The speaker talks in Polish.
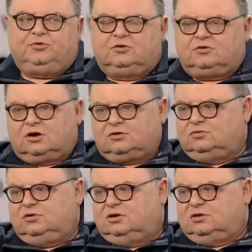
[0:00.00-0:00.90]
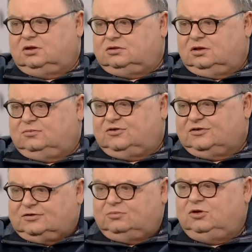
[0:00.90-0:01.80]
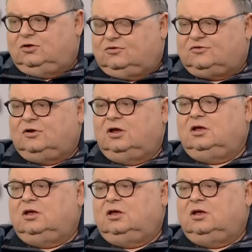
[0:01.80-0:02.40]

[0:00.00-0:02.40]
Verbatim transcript: to traktuje te, te przeze mnie już